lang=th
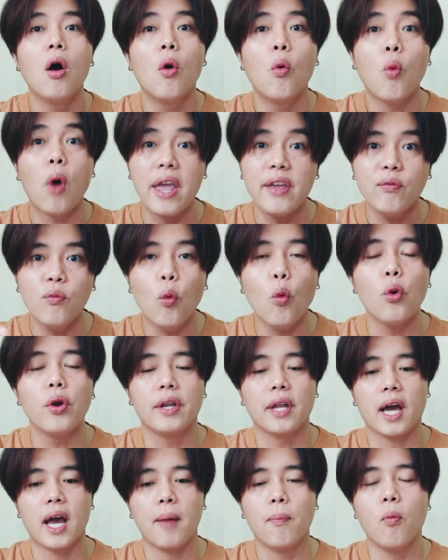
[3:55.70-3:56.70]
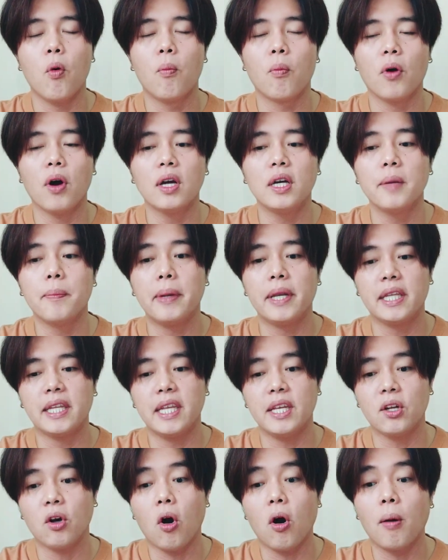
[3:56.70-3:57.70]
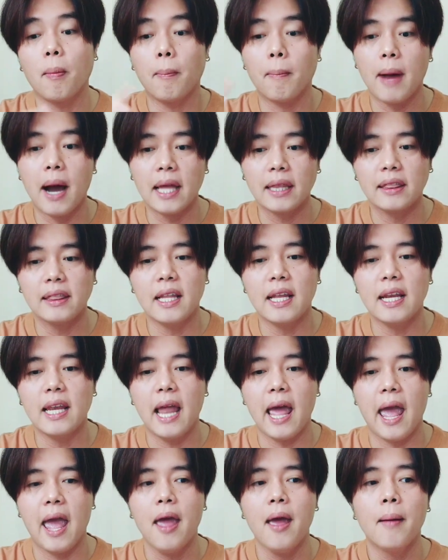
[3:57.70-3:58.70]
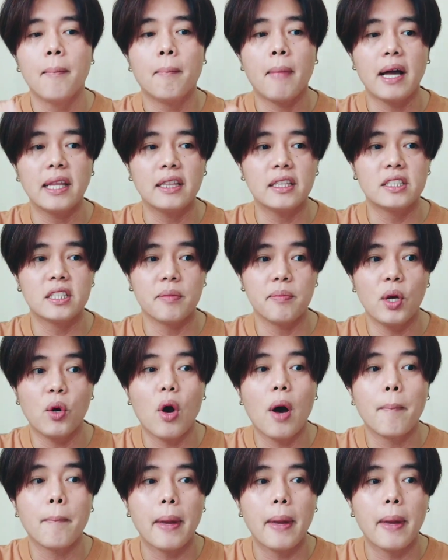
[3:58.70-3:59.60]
ไวท์บูดนะครับผมก็คือเป็นกลิ่นของมัสนั่นแหละมัสจะมีความ